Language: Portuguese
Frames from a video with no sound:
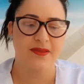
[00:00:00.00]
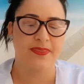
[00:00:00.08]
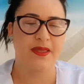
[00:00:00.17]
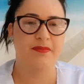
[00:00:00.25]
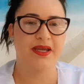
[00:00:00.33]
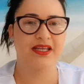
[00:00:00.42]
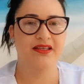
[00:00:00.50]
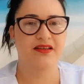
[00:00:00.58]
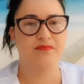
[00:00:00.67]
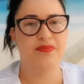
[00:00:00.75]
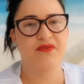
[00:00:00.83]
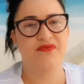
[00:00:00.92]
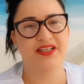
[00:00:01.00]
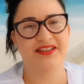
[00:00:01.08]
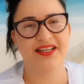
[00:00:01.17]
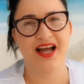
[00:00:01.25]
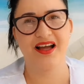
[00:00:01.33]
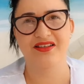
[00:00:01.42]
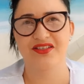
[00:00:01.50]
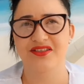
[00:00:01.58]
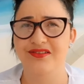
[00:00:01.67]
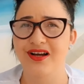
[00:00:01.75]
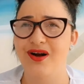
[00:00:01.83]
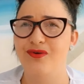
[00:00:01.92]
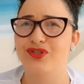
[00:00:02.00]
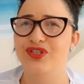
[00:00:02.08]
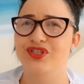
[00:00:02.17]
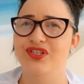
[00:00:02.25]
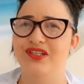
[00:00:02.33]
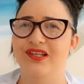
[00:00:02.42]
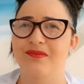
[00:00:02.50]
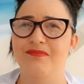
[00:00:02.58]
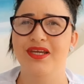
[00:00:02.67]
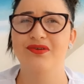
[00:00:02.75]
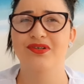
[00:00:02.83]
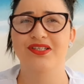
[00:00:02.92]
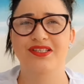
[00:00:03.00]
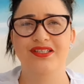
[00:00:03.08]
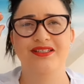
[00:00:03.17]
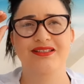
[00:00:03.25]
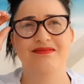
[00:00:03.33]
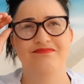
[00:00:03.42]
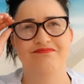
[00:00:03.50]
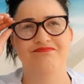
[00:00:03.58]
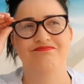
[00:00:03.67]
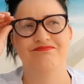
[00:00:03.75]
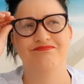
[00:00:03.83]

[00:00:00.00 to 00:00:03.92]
Também panfletagem. Ah, hoje em dia tá meio assim